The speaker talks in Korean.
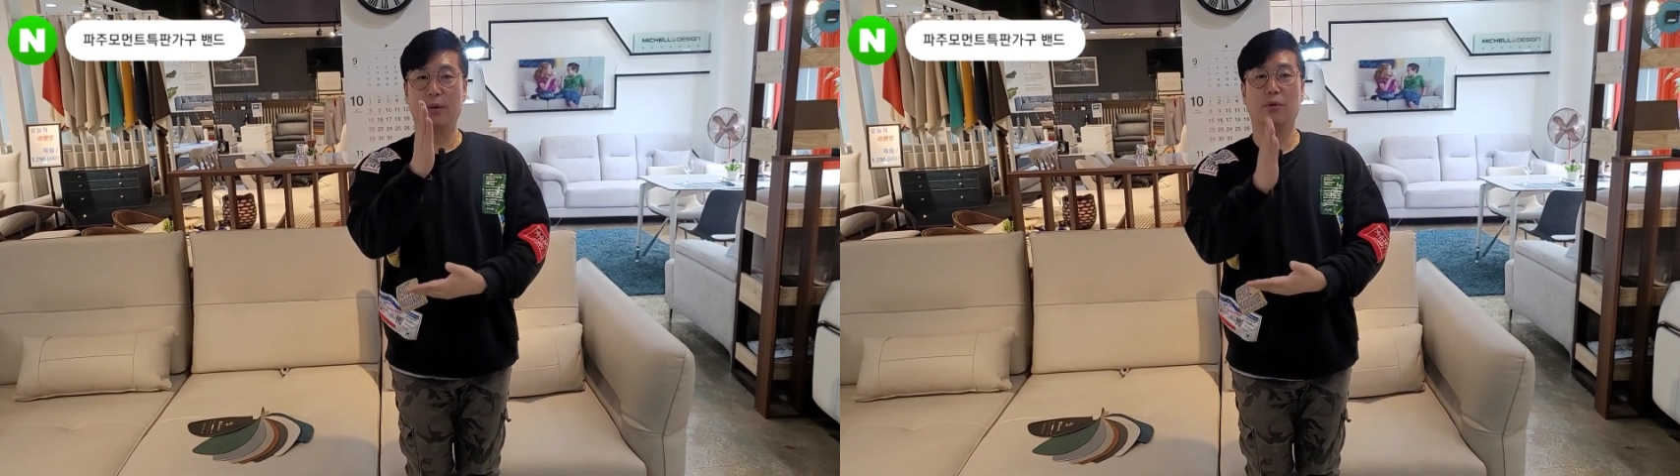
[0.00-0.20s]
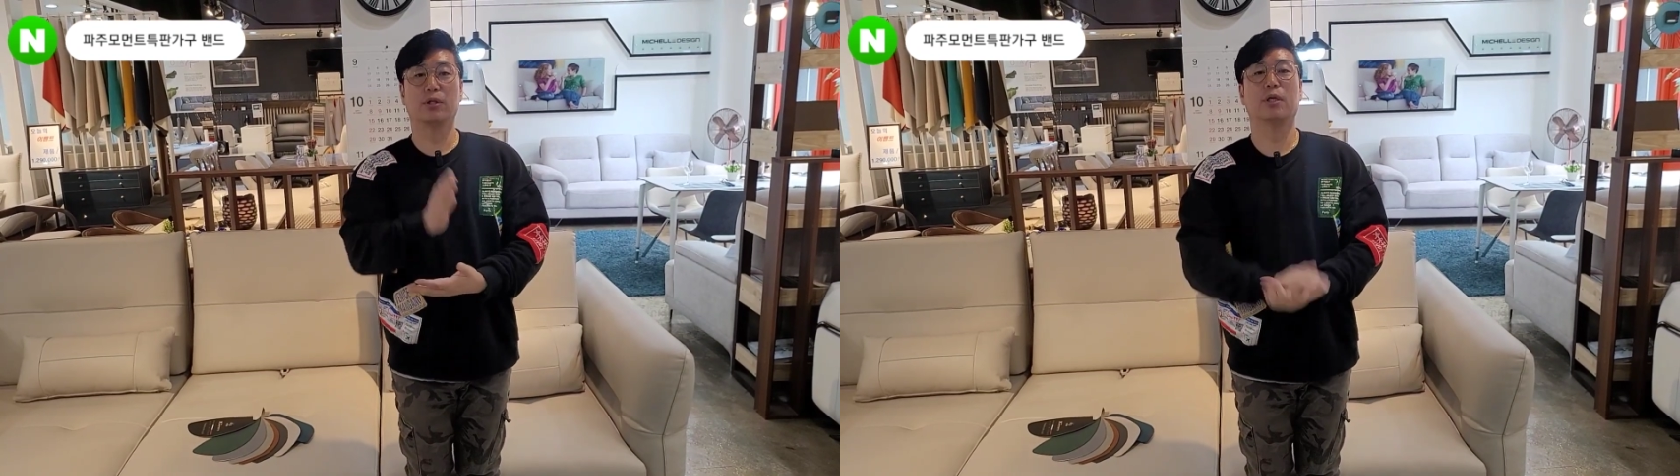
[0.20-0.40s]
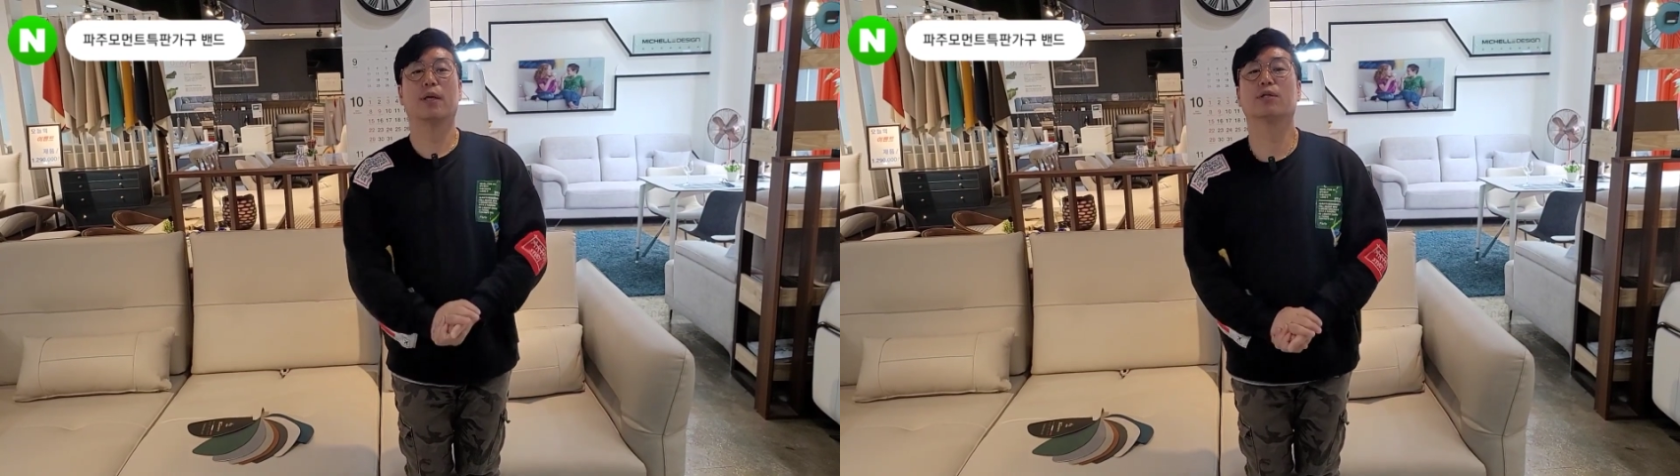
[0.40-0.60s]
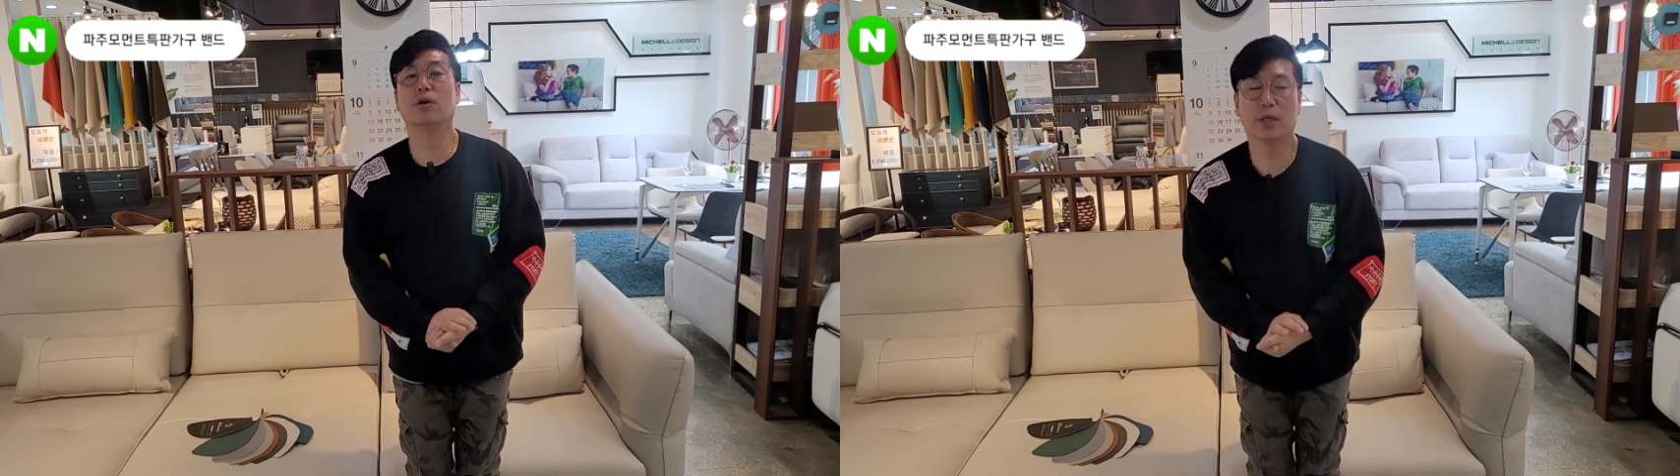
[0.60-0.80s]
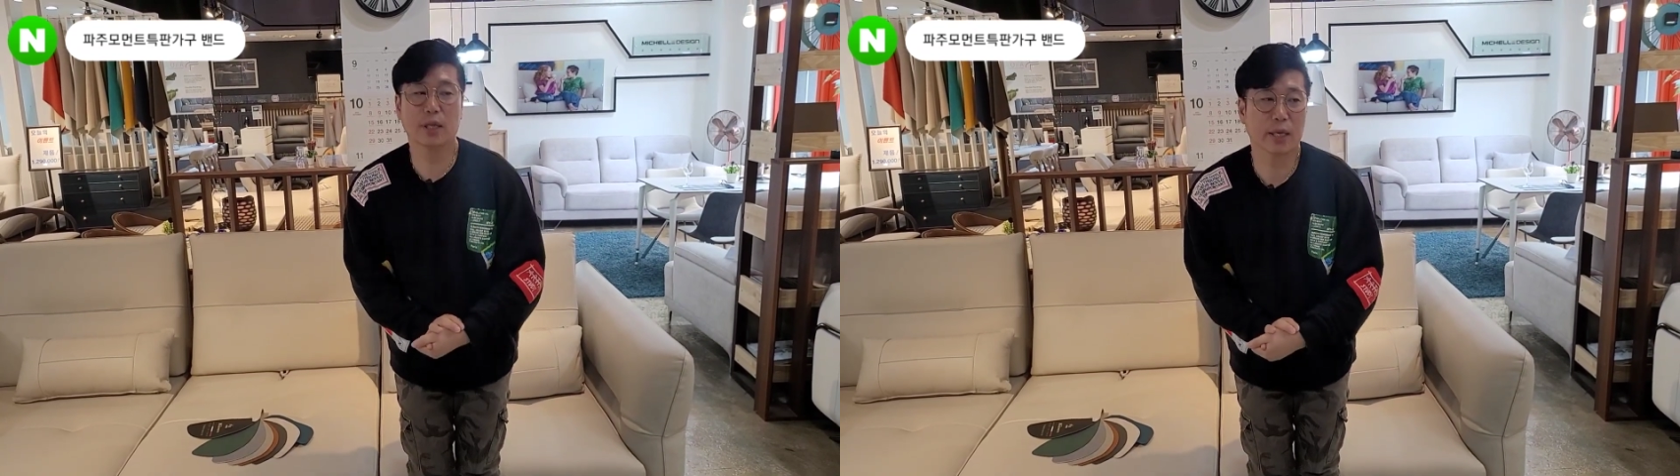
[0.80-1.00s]

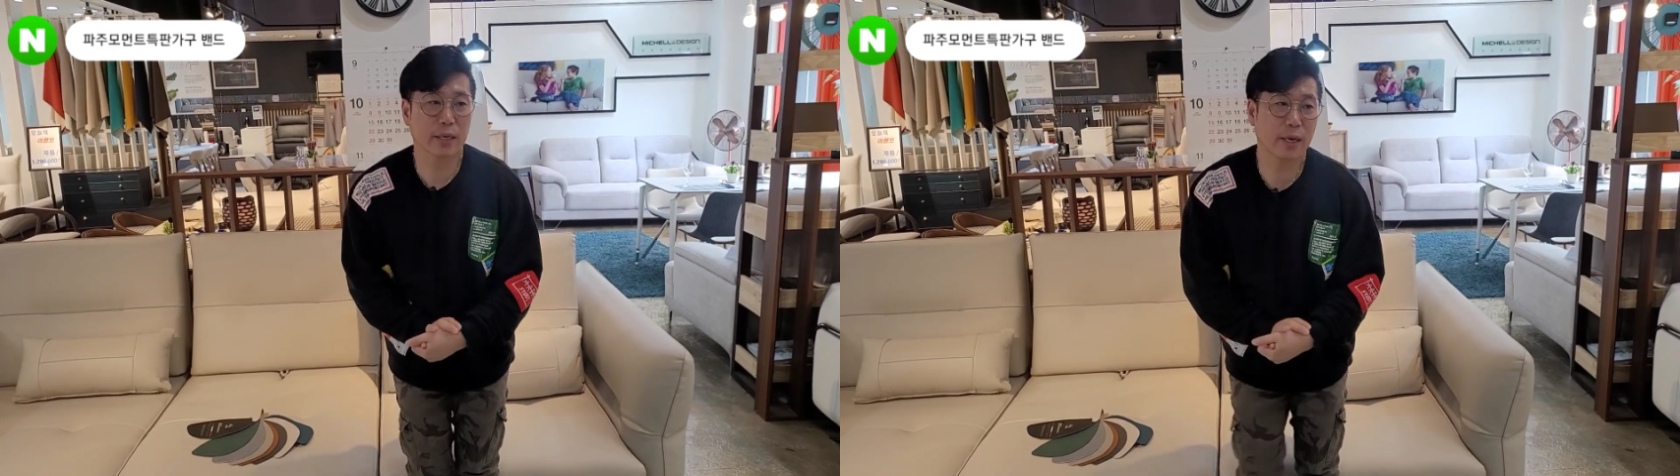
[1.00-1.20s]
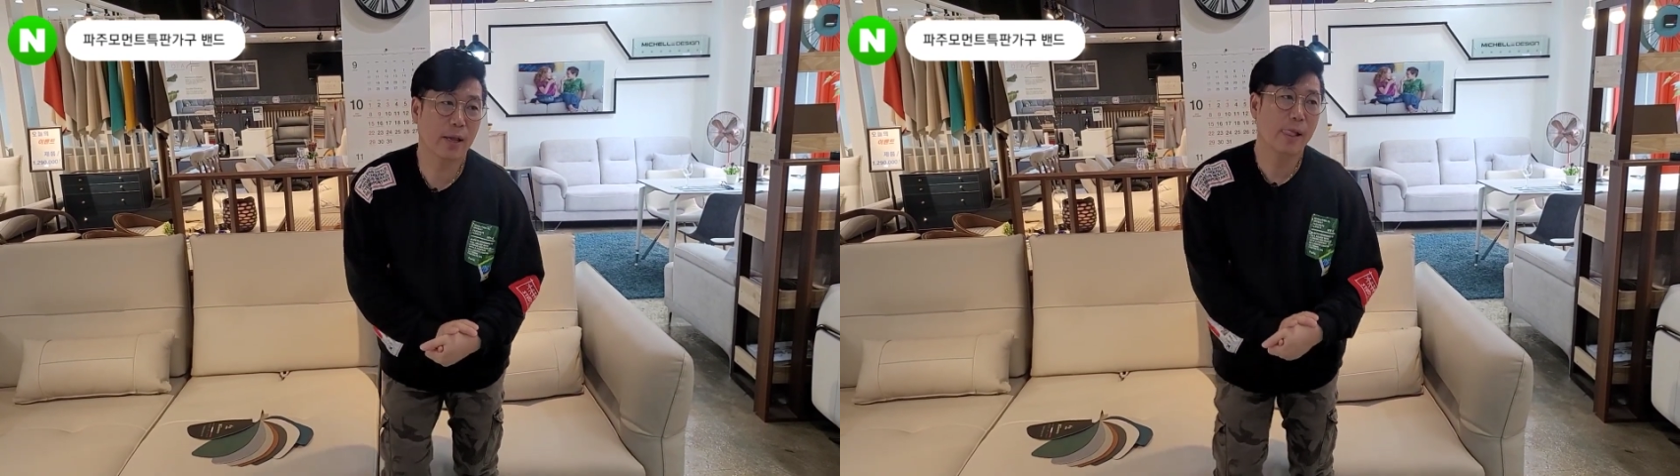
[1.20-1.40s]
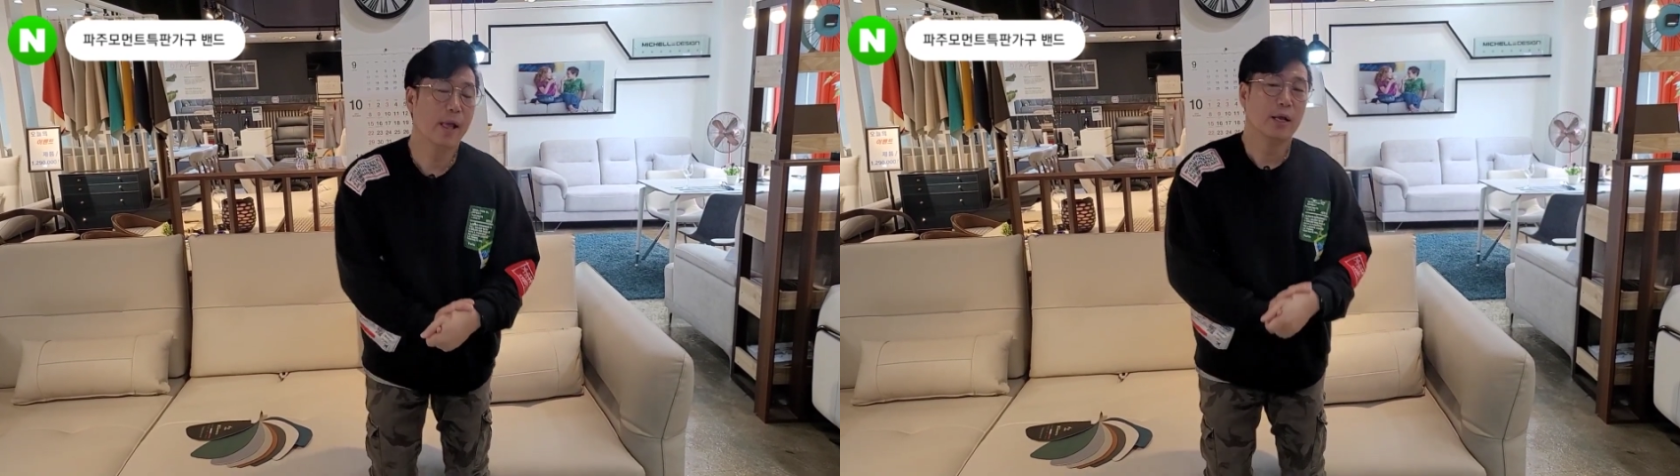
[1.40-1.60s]
명심하셔야 될 게